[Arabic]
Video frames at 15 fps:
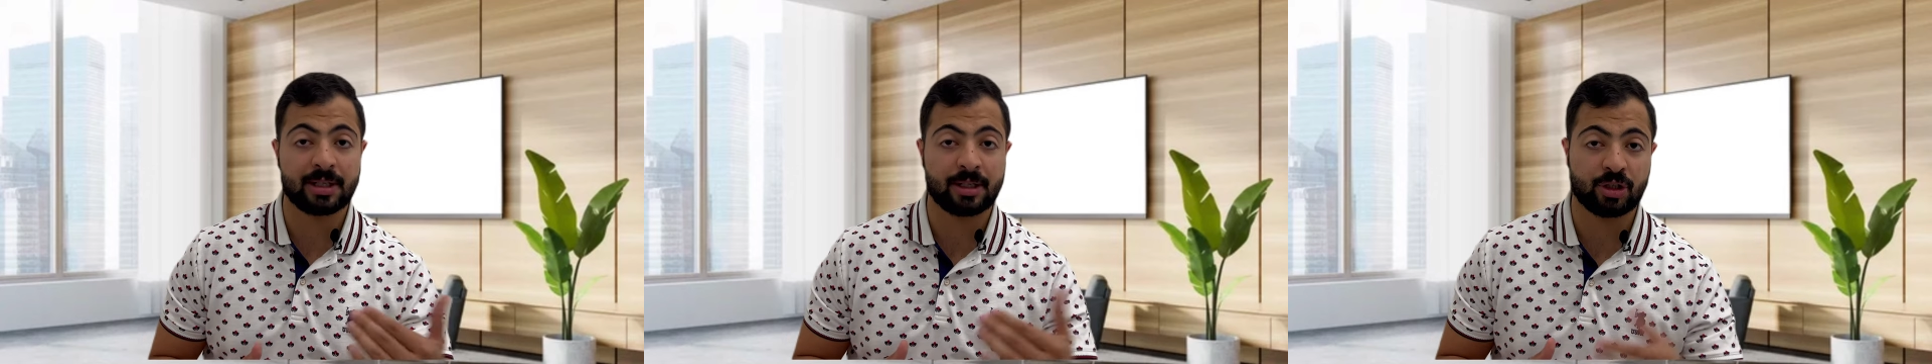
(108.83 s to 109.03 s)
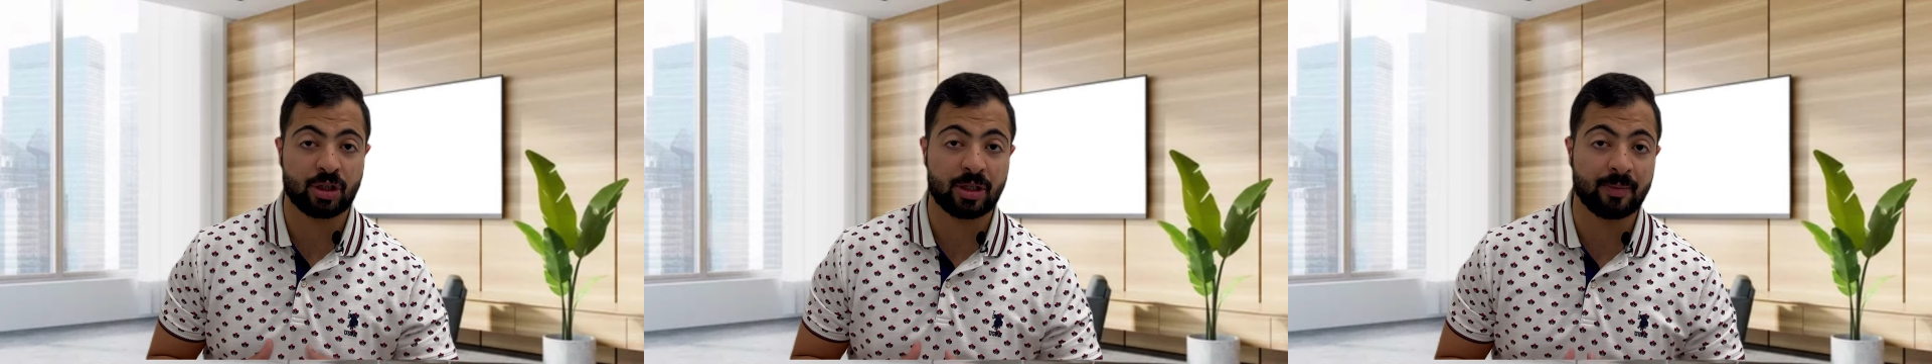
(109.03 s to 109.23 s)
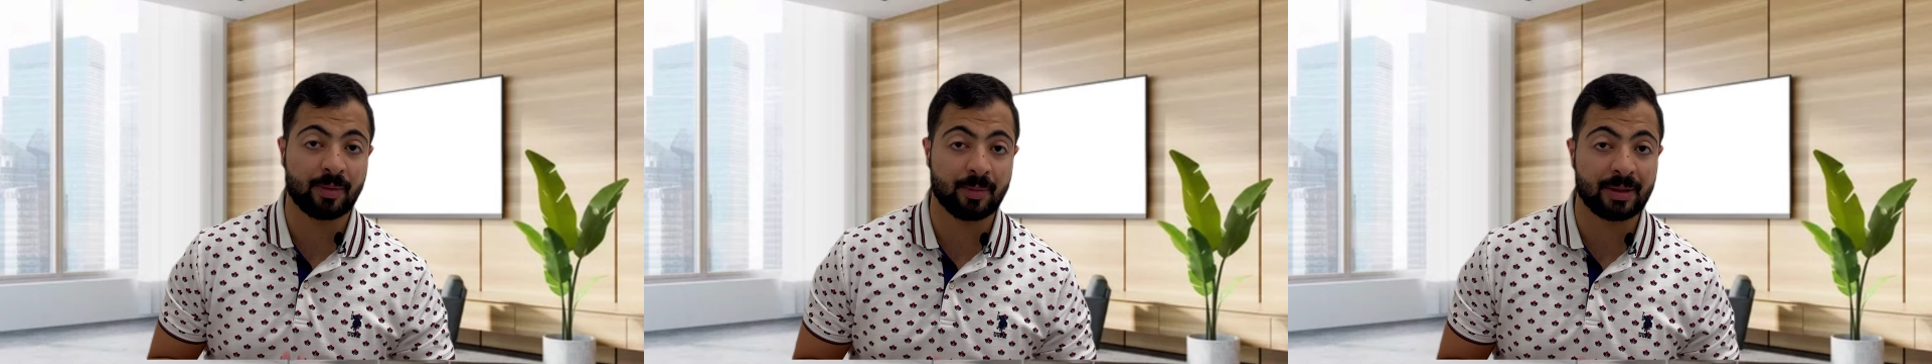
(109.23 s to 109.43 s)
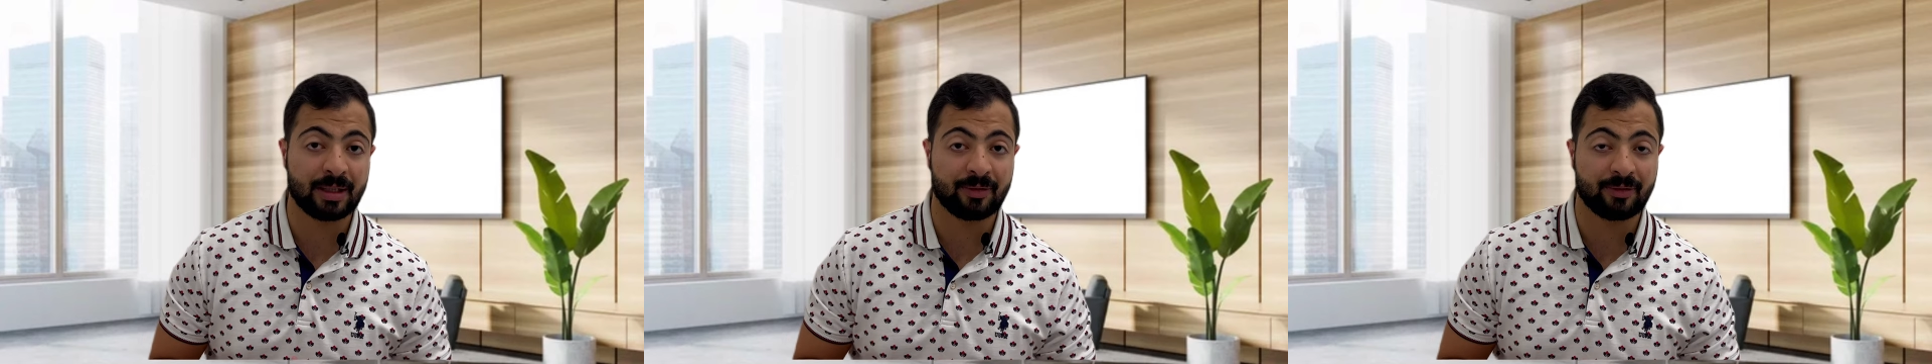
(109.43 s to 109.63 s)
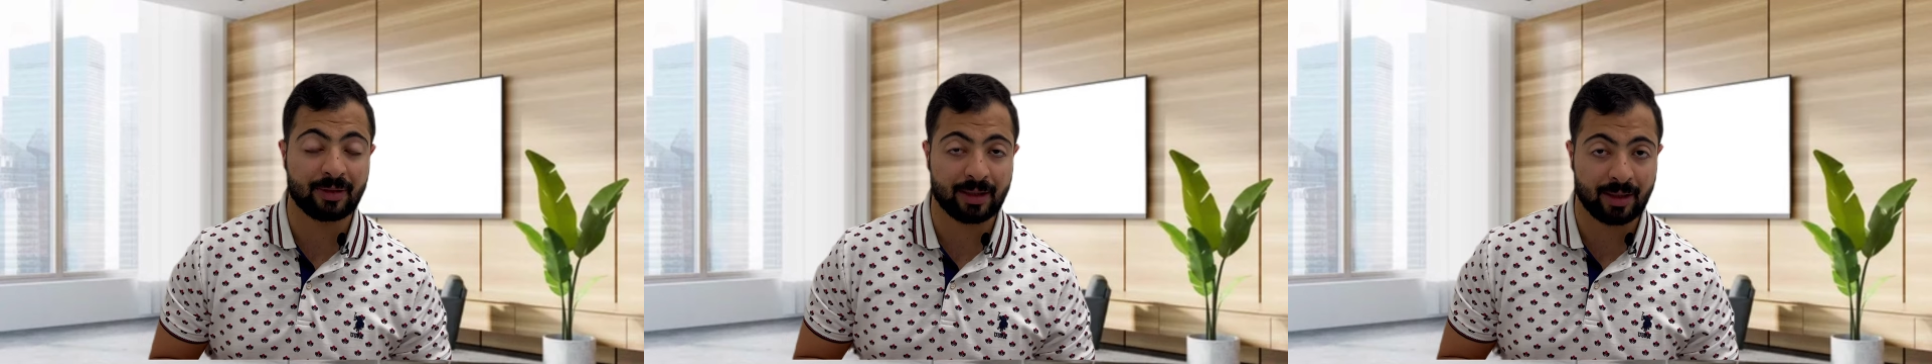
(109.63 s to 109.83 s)
ال 20%
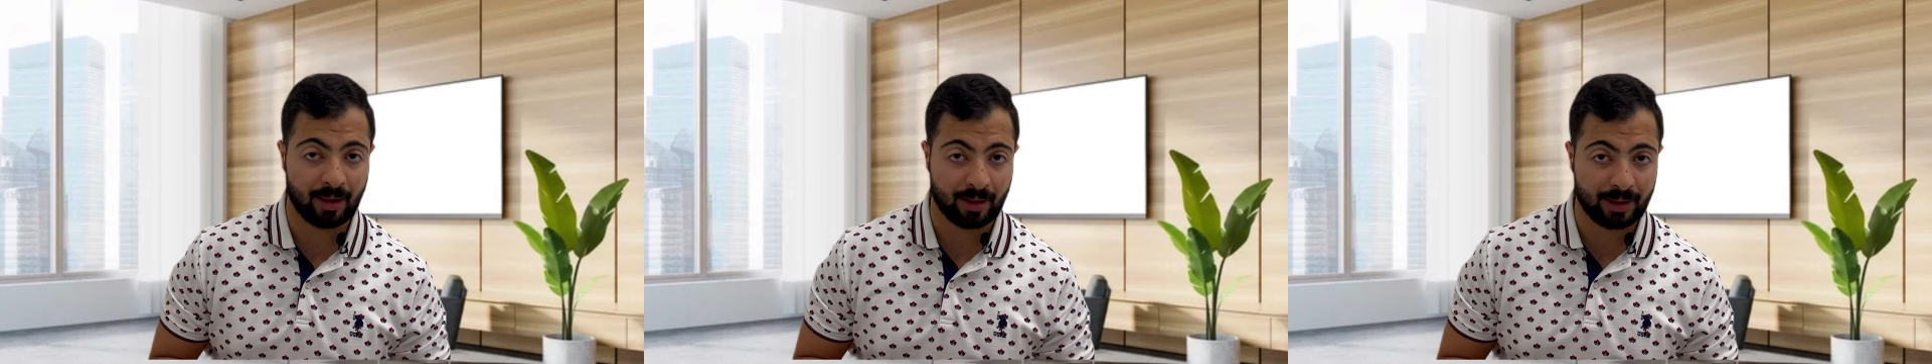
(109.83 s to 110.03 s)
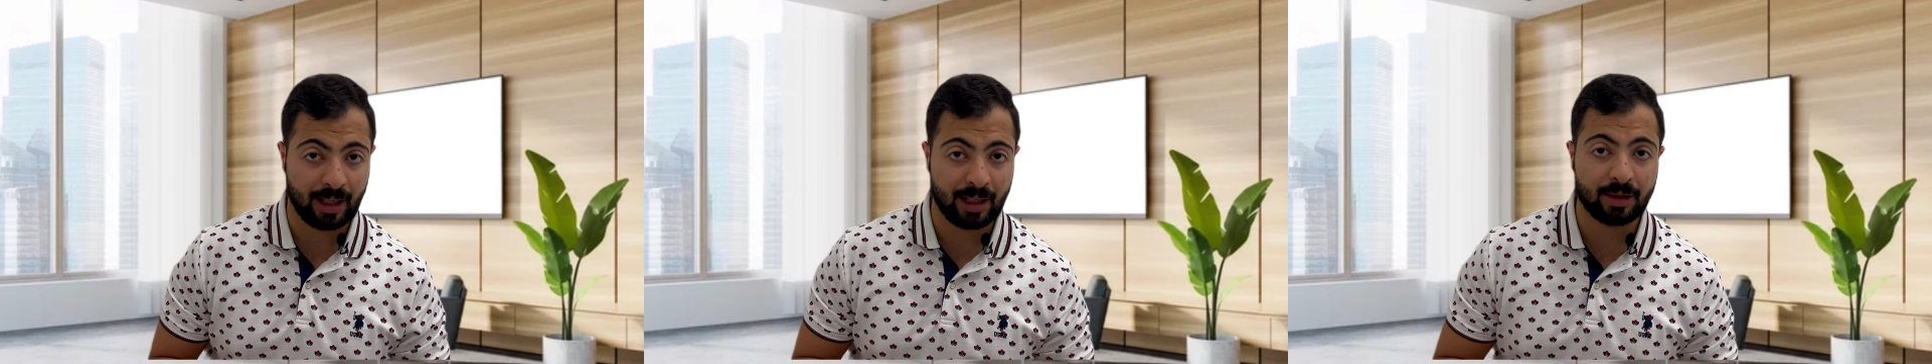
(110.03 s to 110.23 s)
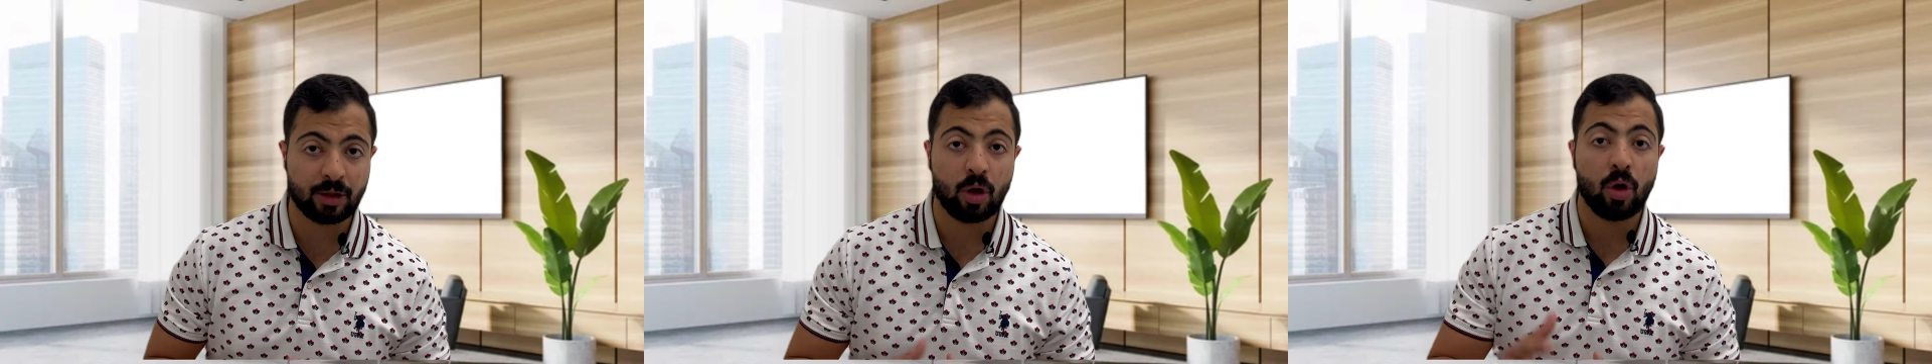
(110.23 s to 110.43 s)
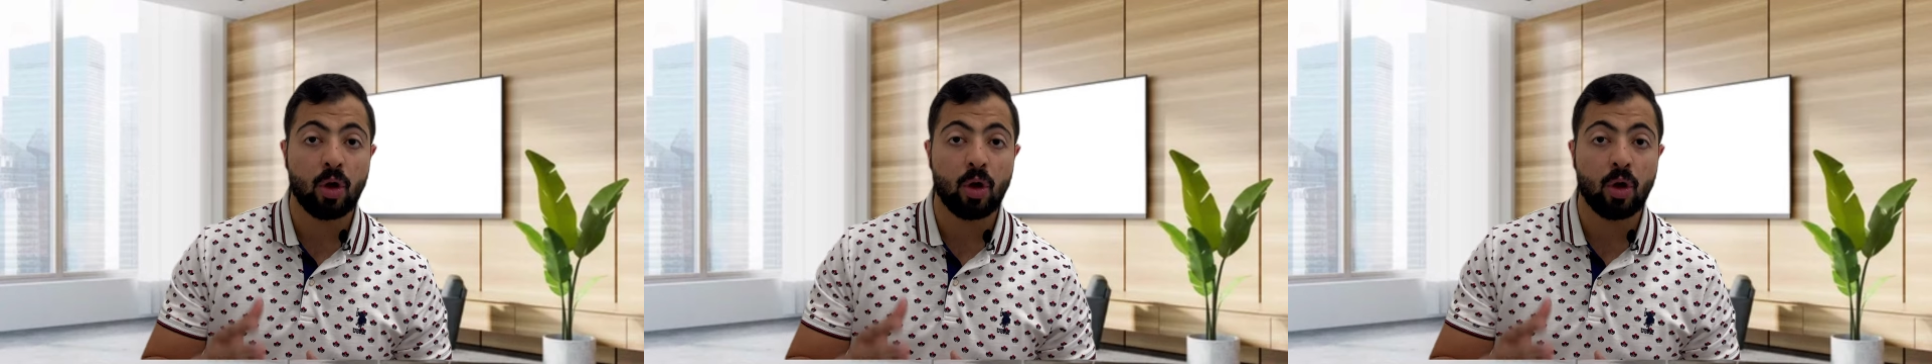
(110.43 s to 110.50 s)
في الإيرادات